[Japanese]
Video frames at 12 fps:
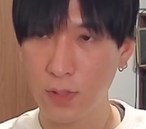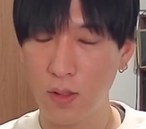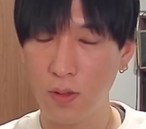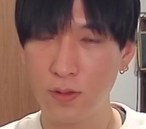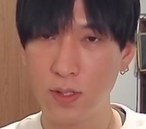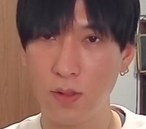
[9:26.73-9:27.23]

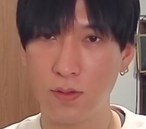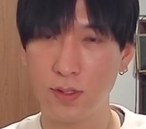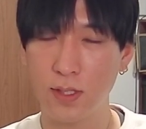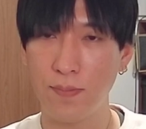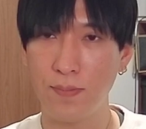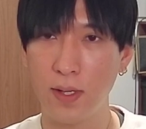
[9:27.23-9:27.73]

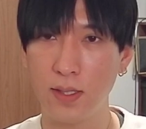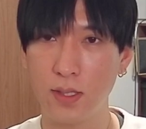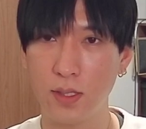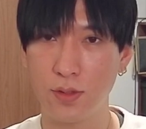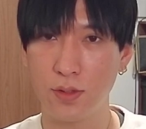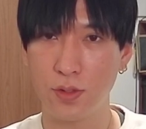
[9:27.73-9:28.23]

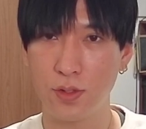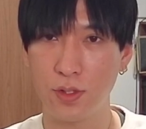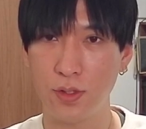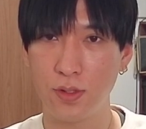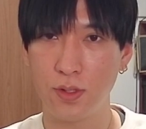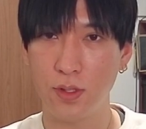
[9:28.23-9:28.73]
6.63%上
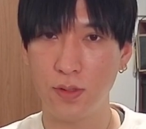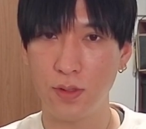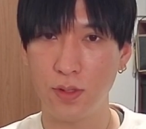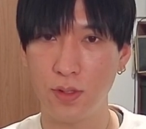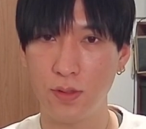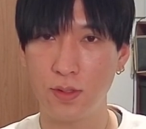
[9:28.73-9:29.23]
昇、日
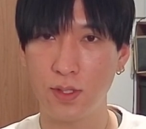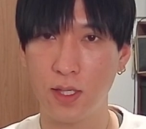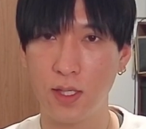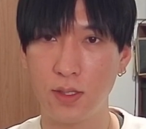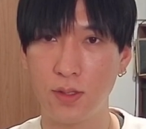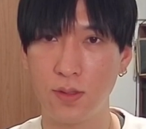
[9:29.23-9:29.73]
本郵
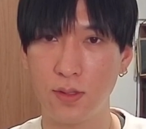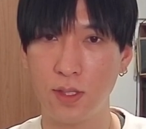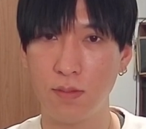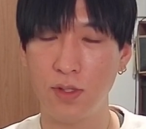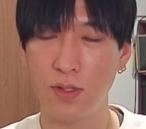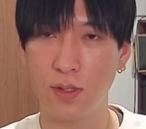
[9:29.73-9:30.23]
先、商
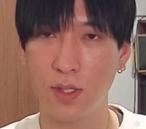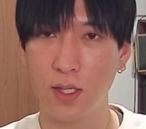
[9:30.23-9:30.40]
船三井。